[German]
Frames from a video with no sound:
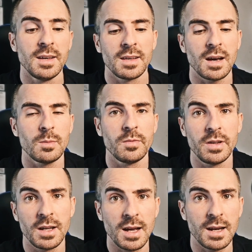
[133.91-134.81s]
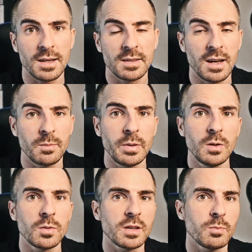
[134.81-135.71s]
Ich habe weniger
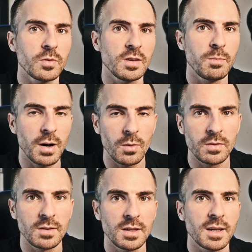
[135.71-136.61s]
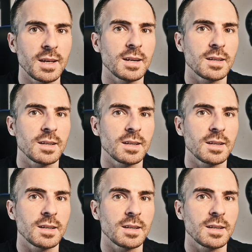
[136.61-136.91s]
Laktatbildung, ich muss die Pausen geringer,